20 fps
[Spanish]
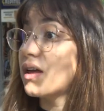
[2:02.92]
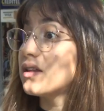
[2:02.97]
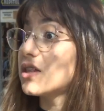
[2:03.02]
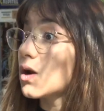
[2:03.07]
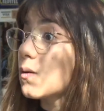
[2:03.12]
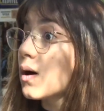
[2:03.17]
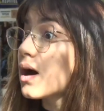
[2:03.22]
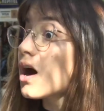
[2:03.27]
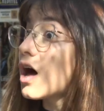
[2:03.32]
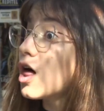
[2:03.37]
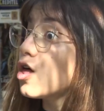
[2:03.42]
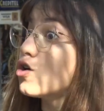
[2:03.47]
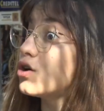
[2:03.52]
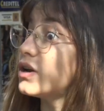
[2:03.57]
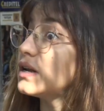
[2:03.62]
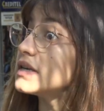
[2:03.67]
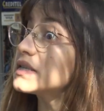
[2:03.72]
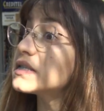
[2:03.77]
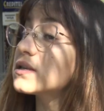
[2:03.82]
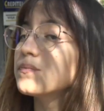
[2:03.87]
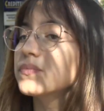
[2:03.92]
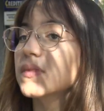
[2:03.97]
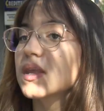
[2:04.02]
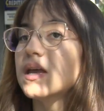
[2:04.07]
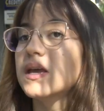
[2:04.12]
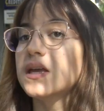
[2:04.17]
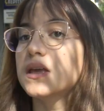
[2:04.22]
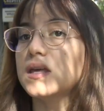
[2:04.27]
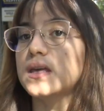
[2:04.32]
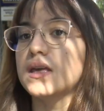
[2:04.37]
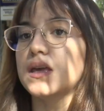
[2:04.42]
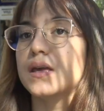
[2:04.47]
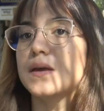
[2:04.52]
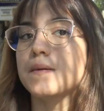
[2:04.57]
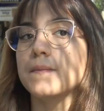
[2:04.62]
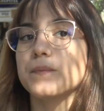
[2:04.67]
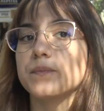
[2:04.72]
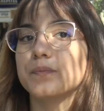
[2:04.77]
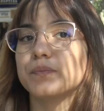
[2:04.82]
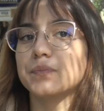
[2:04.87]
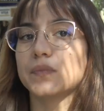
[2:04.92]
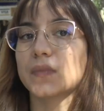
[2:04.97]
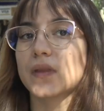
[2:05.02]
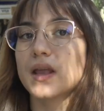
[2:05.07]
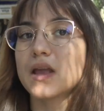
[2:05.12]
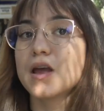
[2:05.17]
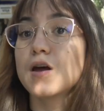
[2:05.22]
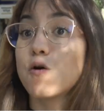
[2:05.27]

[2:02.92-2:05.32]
de trabajadores y mm,